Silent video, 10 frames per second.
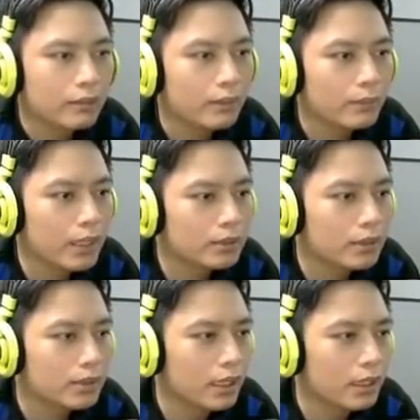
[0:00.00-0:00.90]
và bây
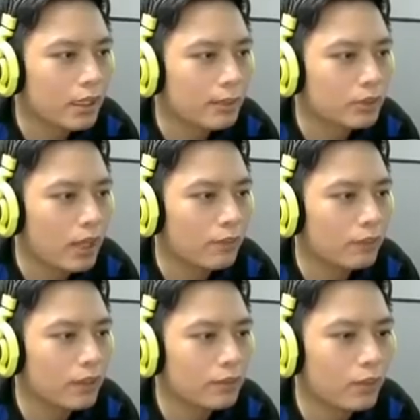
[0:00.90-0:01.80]
giờ sẽ là thời điểm chủ
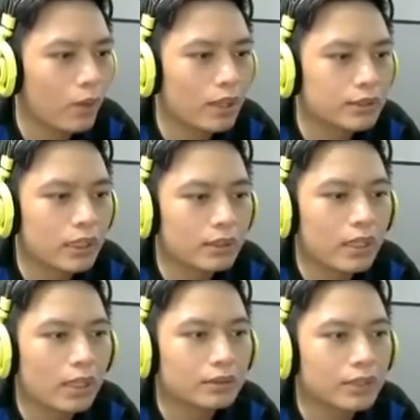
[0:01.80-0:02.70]
động vâng lùa
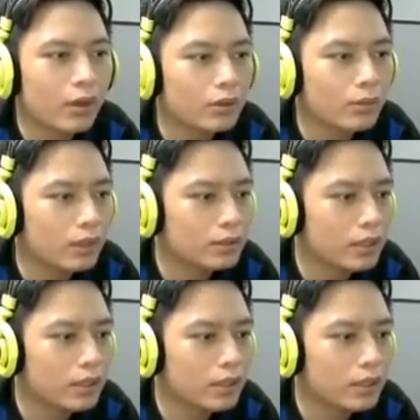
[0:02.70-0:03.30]
rất đằng sau nhưng mà